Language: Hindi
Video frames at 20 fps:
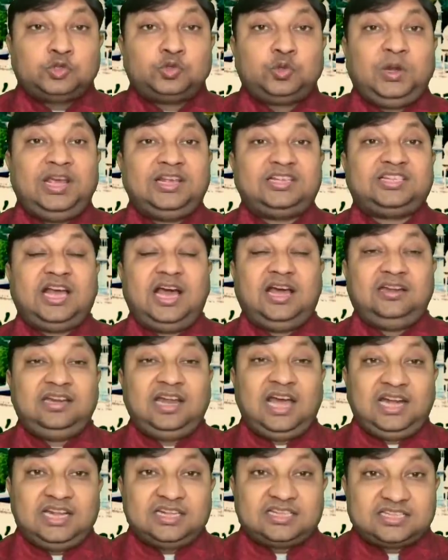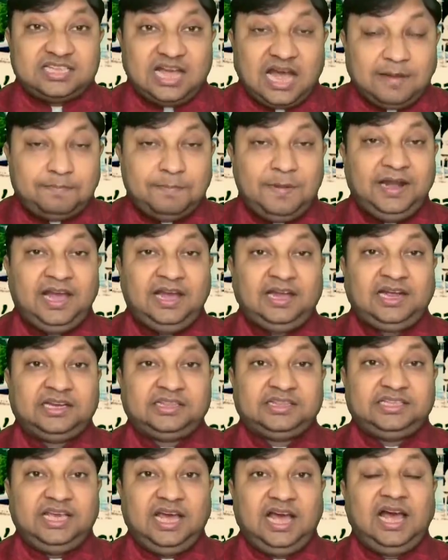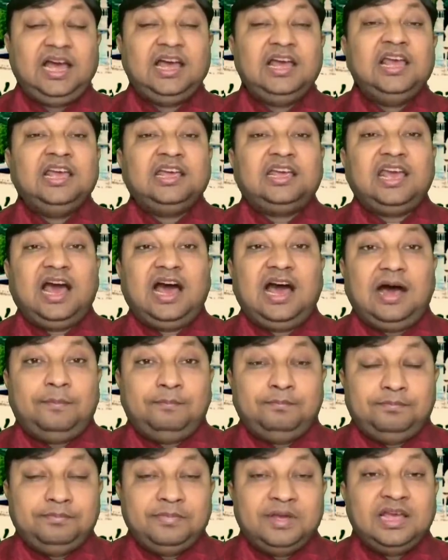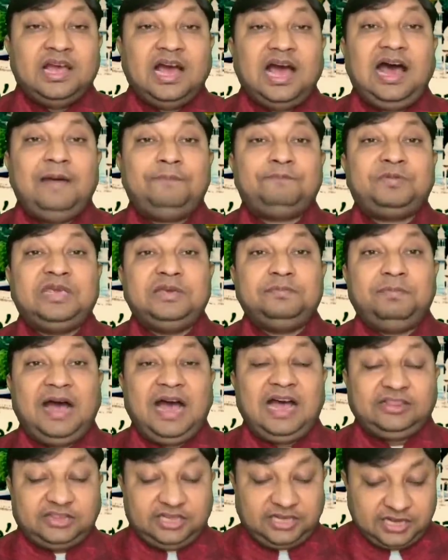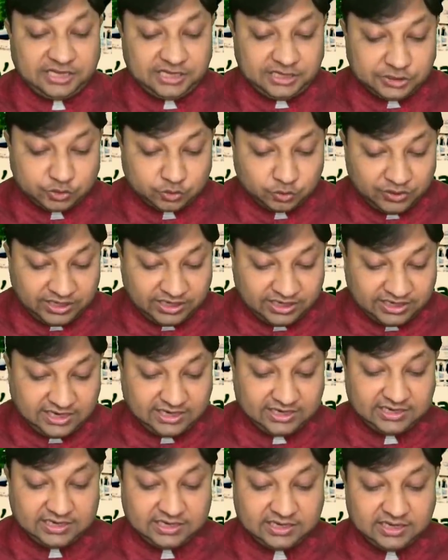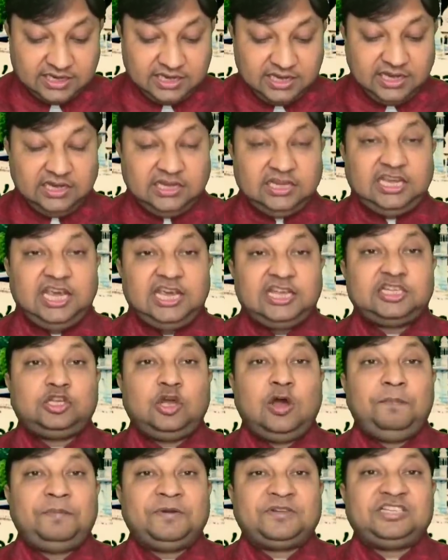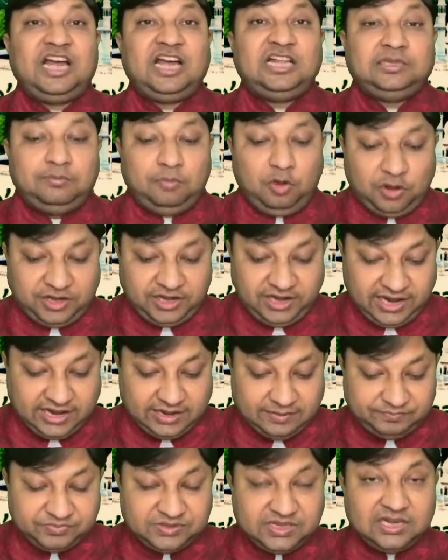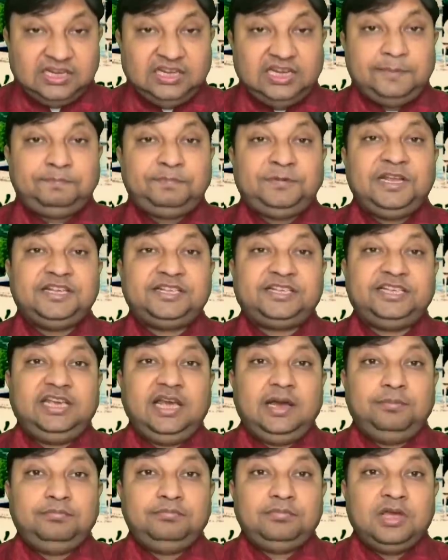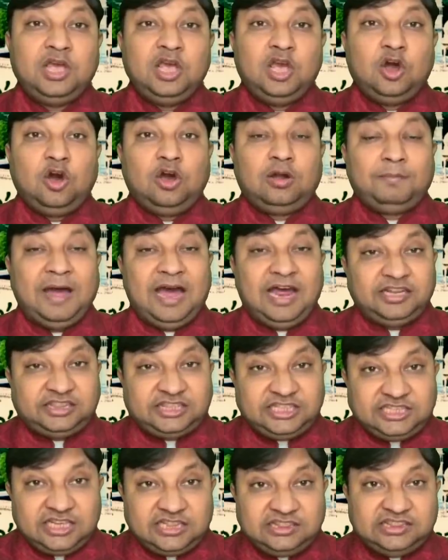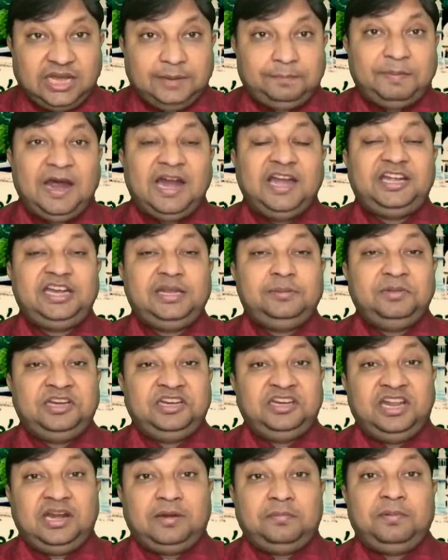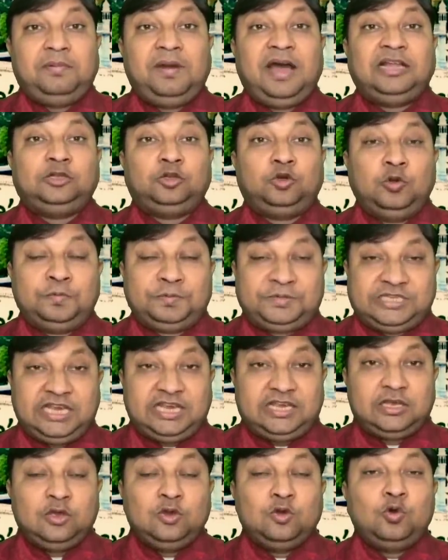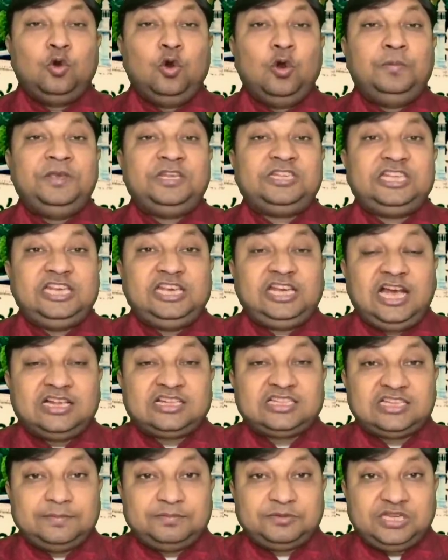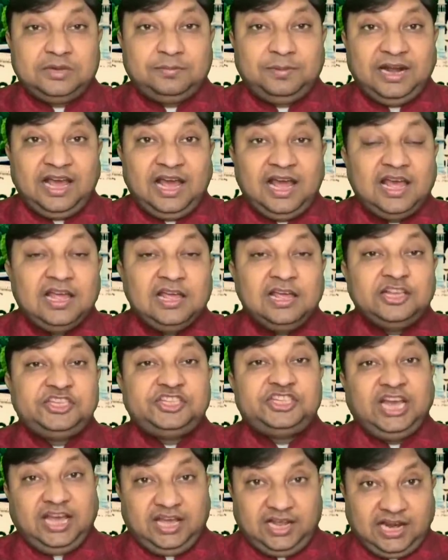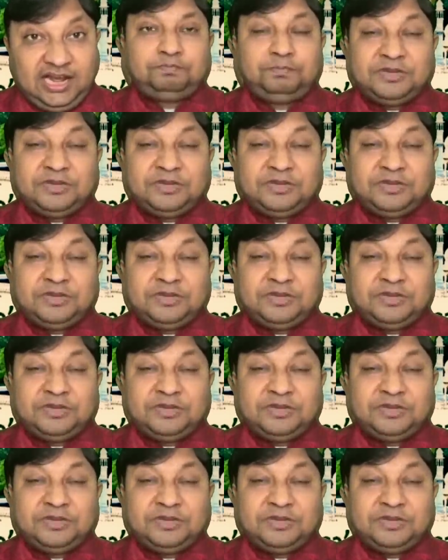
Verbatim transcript: सुरेश खन्ना ने साफ मना कर दिया कि हम आपकी बात नहीं सुनेंगे केशव प्रसाद मौर्य डिप्टी सीएम और भारतीय जनता पार्टी में निर्विवाद रूप से ओबीसी का सबसे बड़ा चेहरा